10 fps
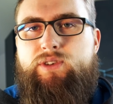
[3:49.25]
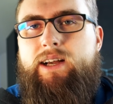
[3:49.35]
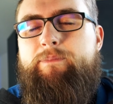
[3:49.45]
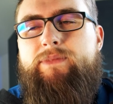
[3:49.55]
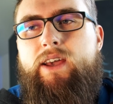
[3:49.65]

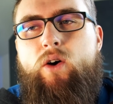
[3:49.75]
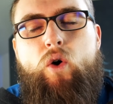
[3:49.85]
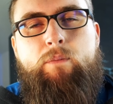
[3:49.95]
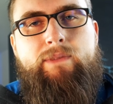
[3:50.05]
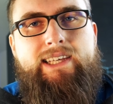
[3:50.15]
ja,
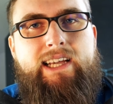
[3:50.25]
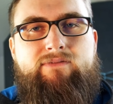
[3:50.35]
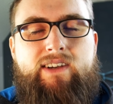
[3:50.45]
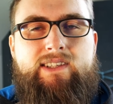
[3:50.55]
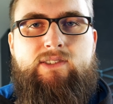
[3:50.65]
um
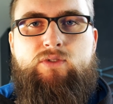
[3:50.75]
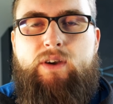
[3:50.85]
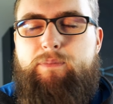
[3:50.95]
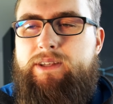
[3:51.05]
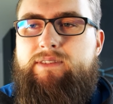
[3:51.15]
irgendwas zu
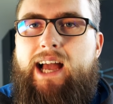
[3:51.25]
verbinden.